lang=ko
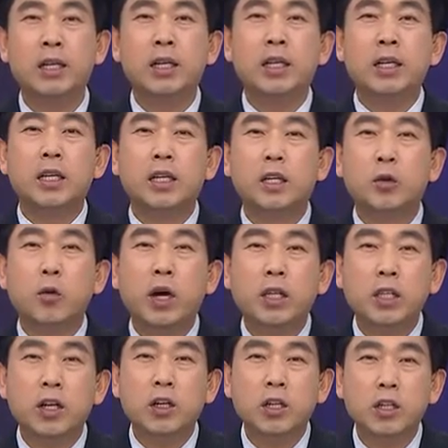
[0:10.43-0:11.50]
이런
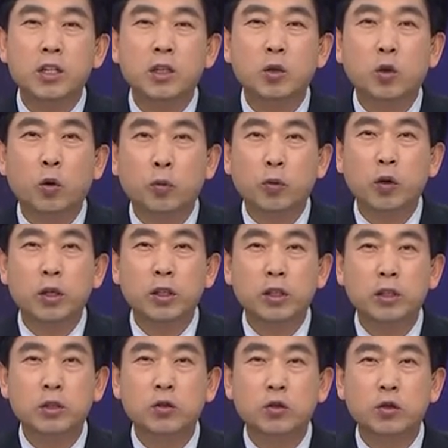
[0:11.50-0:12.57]
환기 어린이들을 돕고
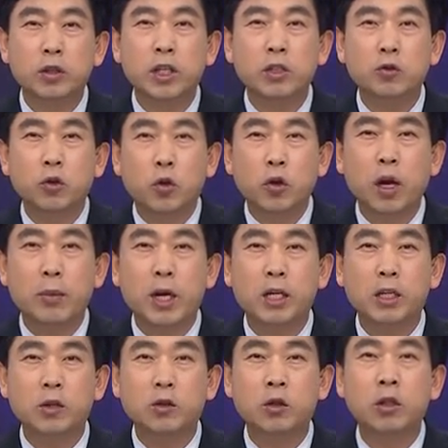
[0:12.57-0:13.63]
있는 국제
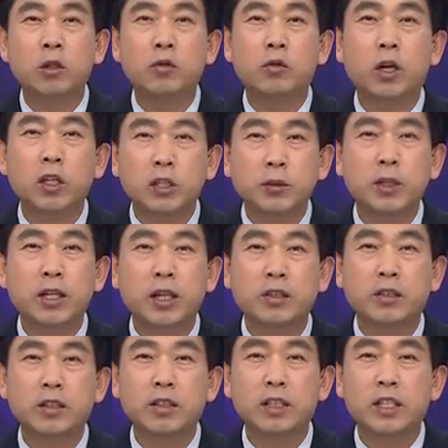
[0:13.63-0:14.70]
구호개발기구
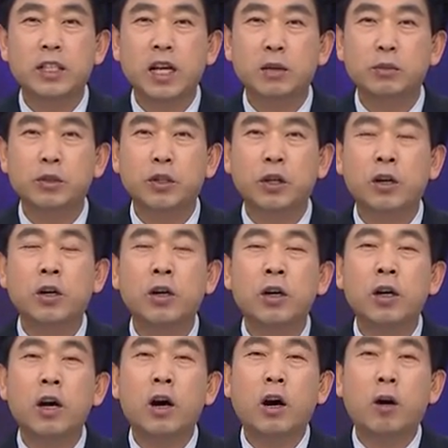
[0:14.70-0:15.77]
월드비전에서는 이달부터
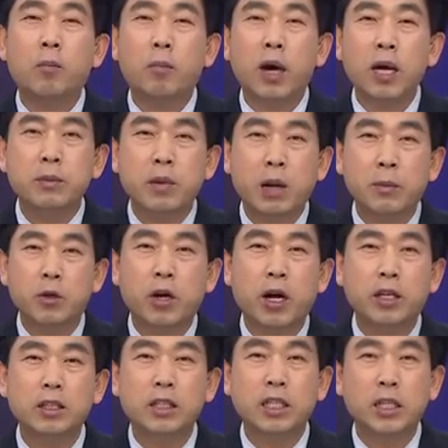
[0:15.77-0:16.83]
엄마의 마음으로
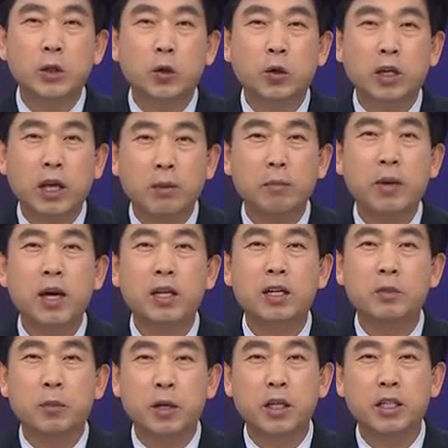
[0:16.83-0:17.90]
하는 기도
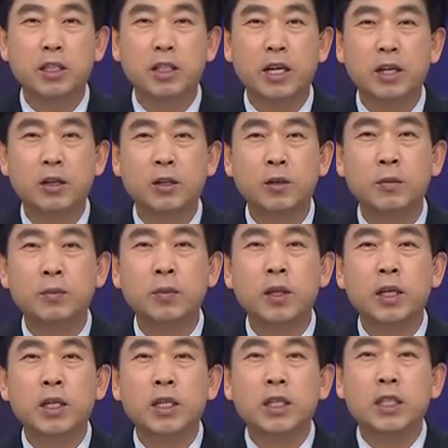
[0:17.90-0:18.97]
캠페인을 벌이는데요.
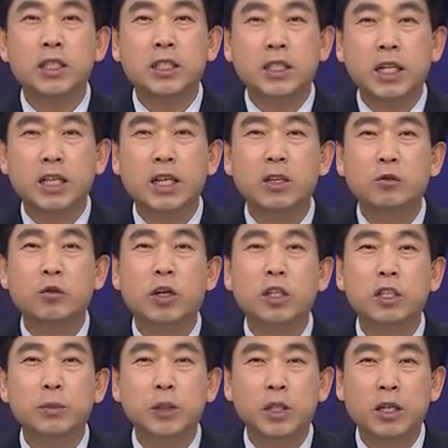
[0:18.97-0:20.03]
이 시간에는
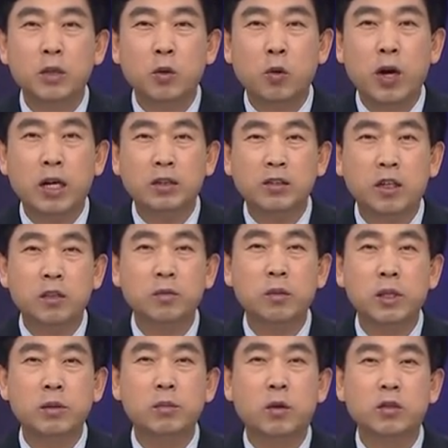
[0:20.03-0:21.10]
월드비전
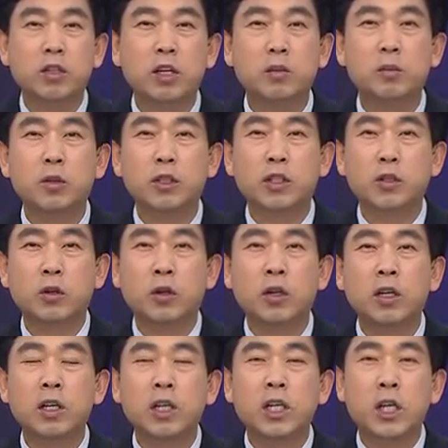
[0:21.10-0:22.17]
황성빈 목사님
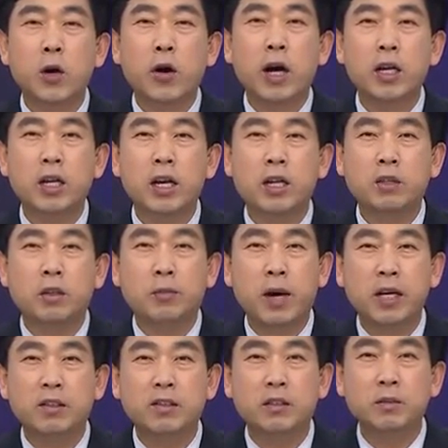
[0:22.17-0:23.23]
모시고 이와 관련해서
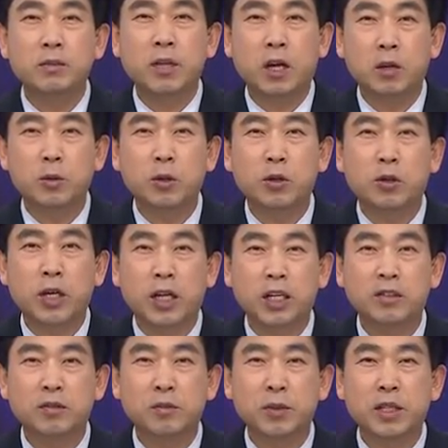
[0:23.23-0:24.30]
말씀 나눠보도록
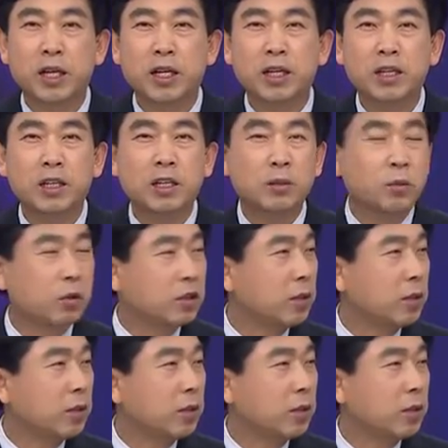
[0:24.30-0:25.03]
하겠습니다. 목사님